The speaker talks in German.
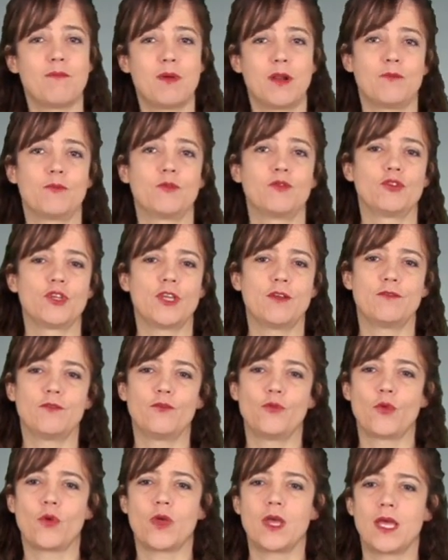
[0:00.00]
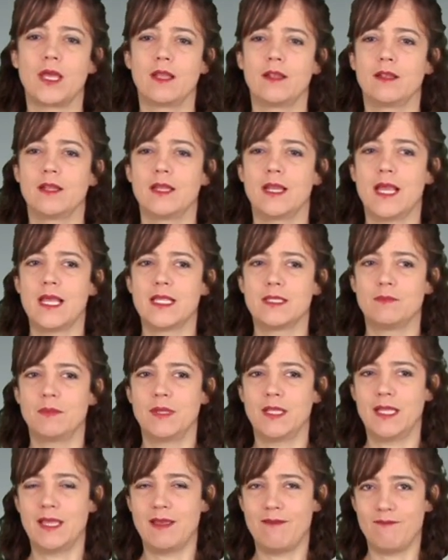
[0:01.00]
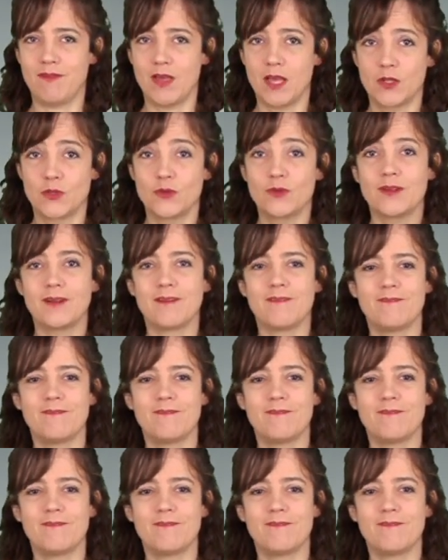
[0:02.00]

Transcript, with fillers: vier Jahre Bundestagspräsidentin